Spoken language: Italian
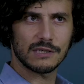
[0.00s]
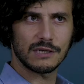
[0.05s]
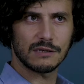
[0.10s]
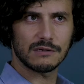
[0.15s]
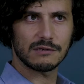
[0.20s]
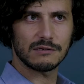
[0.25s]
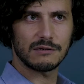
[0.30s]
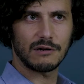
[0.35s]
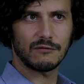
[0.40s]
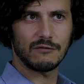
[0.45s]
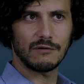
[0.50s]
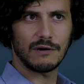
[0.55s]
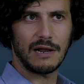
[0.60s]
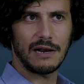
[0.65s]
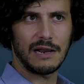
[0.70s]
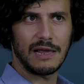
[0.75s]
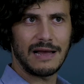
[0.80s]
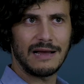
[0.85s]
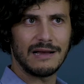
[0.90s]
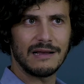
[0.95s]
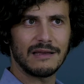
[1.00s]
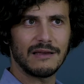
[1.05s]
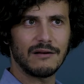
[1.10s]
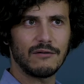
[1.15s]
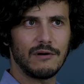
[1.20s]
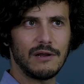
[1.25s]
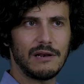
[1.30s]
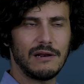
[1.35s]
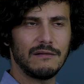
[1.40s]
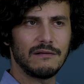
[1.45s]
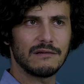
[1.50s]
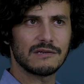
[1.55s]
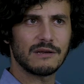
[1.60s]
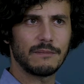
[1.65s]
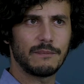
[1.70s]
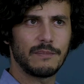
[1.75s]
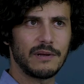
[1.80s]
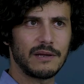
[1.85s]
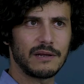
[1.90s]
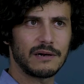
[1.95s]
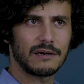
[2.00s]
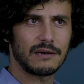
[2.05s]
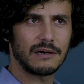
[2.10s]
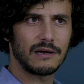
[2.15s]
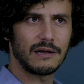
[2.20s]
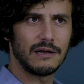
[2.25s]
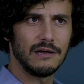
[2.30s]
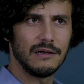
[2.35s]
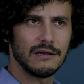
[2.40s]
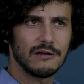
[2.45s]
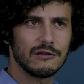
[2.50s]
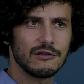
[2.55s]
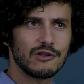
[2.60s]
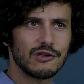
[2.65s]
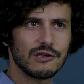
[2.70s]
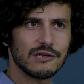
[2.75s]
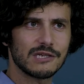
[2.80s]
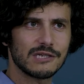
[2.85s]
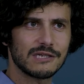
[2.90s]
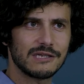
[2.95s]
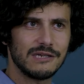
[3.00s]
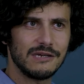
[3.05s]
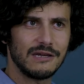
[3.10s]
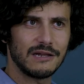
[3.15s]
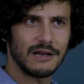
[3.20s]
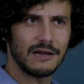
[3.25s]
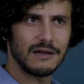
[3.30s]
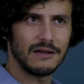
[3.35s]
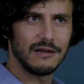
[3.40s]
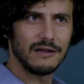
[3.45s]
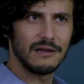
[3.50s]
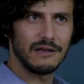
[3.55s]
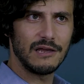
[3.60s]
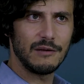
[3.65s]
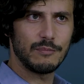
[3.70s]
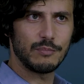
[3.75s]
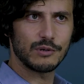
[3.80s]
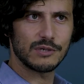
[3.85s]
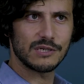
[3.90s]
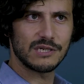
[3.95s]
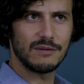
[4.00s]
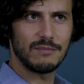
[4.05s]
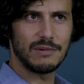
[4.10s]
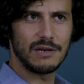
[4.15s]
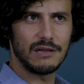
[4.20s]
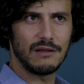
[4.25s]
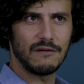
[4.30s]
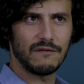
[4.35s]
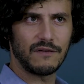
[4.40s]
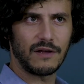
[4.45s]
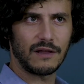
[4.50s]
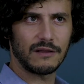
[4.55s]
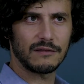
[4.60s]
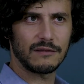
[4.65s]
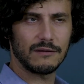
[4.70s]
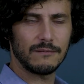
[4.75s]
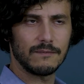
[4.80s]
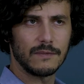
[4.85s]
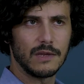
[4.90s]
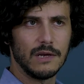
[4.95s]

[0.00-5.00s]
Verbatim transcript: senso naturale è anche quella di saper gestire i possibili difetti.